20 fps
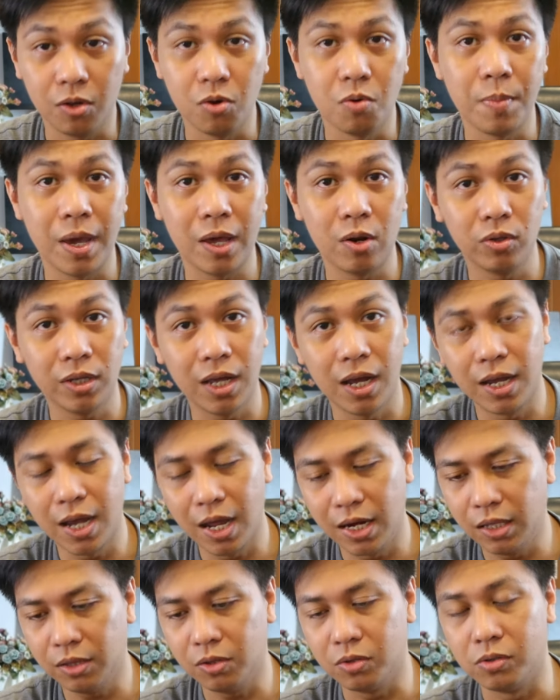And kung meron
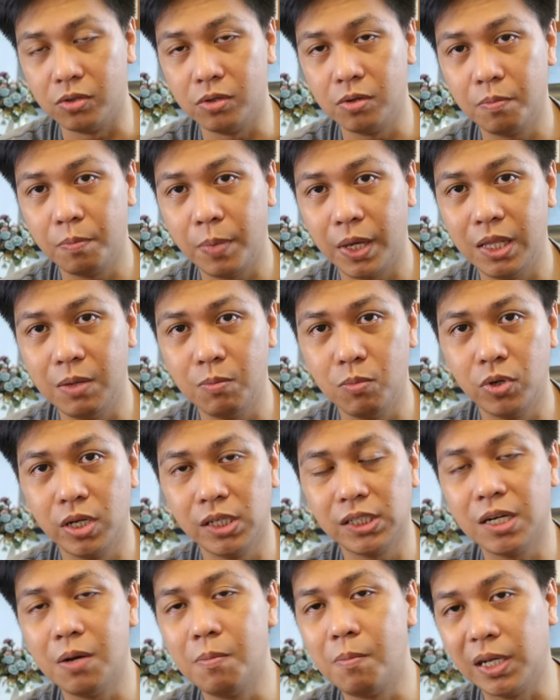kang ganito, pwede mo
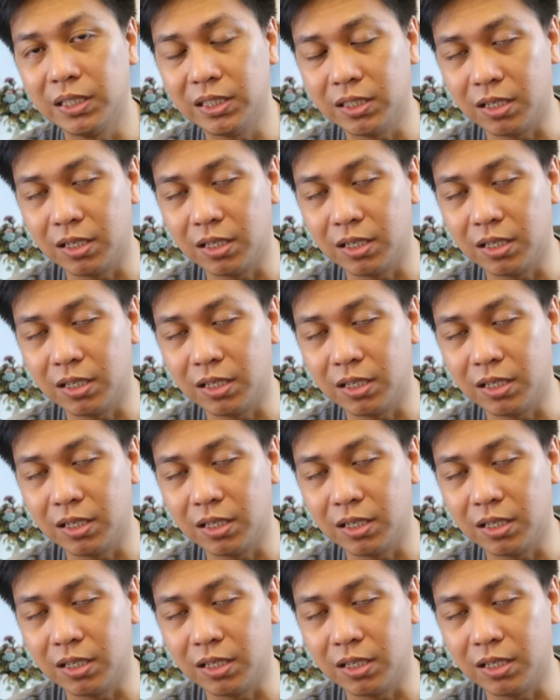na siyang